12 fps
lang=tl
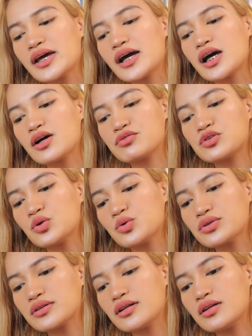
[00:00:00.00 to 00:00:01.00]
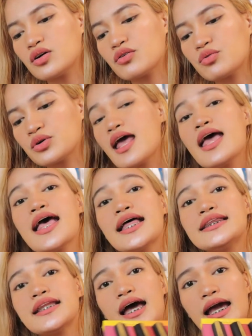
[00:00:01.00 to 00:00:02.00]
we have total of
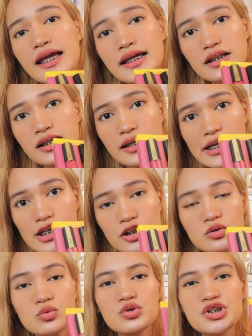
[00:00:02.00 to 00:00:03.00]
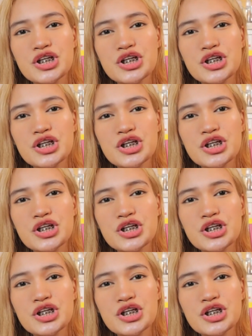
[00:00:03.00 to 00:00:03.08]
9 new